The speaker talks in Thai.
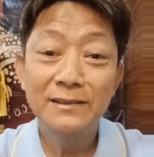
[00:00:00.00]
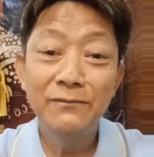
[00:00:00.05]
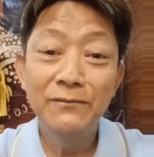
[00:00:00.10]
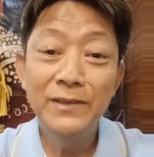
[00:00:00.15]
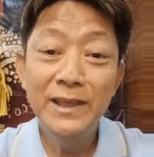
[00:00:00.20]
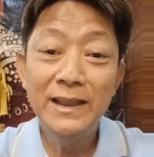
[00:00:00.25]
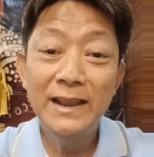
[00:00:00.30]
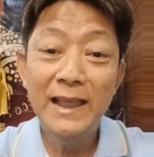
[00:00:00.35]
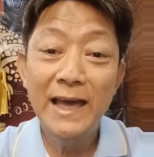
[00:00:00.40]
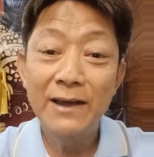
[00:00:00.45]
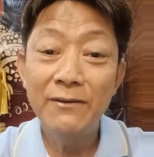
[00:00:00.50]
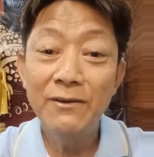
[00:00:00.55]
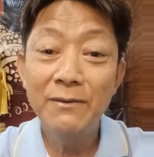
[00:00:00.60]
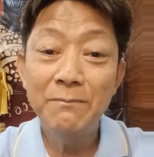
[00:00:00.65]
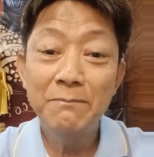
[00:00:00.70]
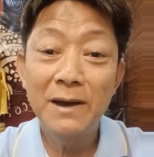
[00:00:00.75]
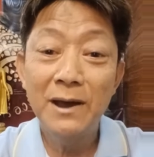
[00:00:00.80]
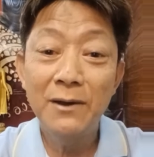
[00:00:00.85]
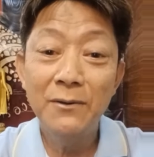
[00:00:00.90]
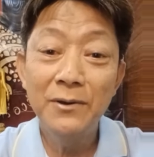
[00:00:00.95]
วิ่งราวกระ
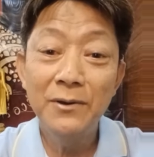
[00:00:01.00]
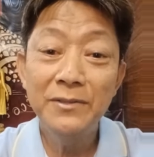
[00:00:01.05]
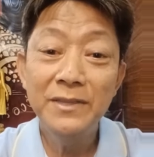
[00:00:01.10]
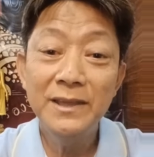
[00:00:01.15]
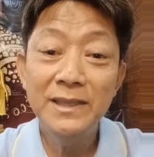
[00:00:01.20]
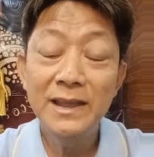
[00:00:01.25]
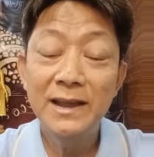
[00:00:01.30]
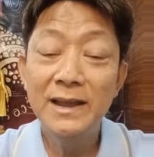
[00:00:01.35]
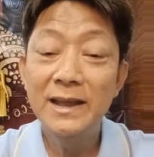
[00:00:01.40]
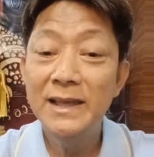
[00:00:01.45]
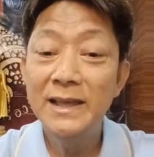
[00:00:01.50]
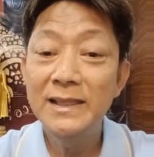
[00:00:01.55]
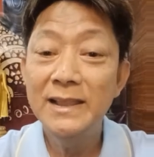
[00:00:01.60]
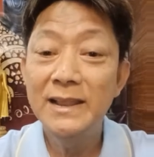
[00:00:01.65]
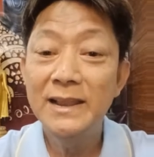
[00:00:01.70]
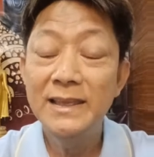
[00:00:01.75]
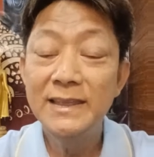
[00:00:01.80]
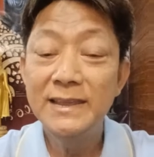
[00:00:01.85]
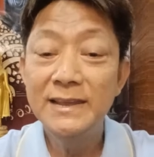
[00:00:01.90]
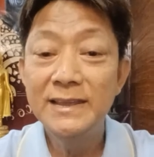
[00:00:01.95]
เป๋าเขาซะอย่างนั้น
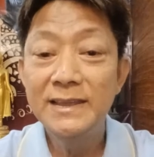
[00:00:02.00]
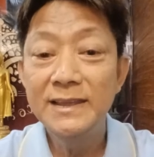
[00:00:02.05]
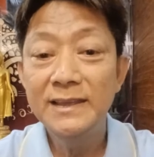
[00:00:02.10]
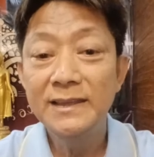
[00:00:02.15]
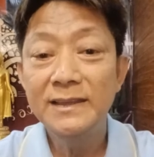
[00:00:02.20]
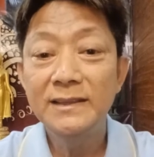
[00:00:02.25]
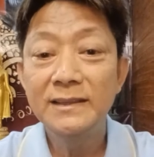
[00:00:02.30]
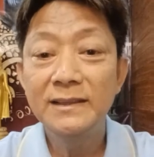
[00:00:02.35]
อะไรอย่างเงี้ย